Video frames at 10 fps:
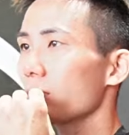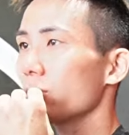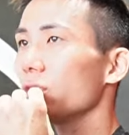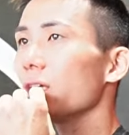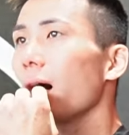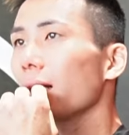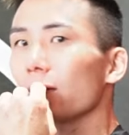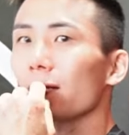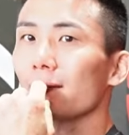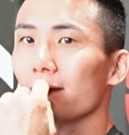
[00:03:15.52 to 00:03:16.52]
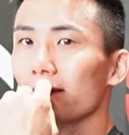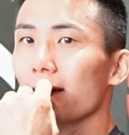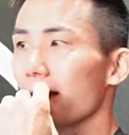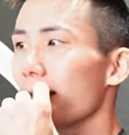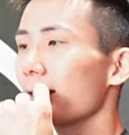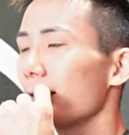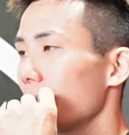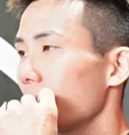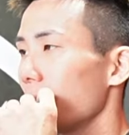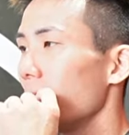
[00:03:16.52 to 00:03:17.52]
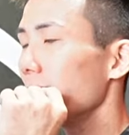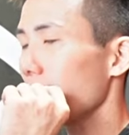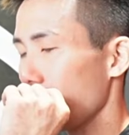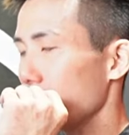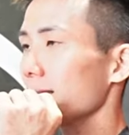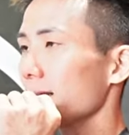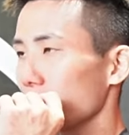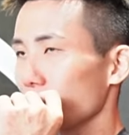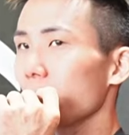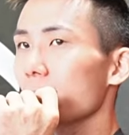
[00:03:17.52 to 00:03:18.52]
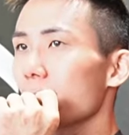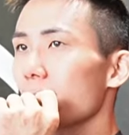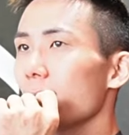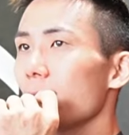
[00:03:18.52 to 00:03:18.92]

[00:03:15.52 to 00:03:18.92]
ぐちゃーっと立ってるだけな感じがします。